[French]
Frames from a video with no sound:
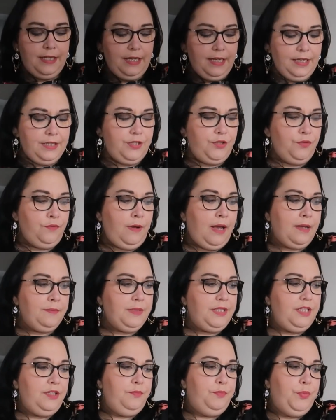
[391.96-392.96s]
sélection un
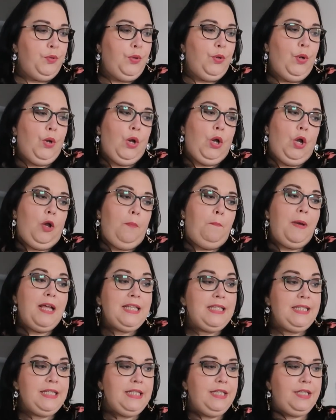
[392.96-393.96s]
petit peu euh,
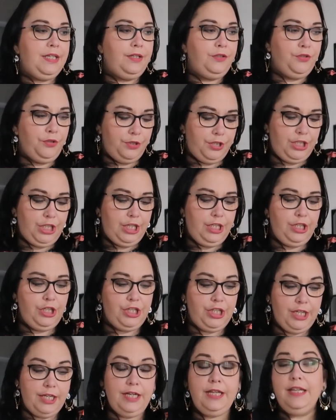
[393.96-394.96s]
basique de chez
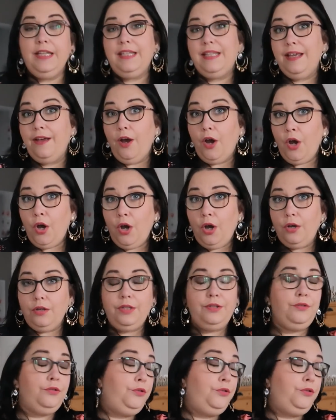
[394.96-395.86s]
Shelley qui est hors,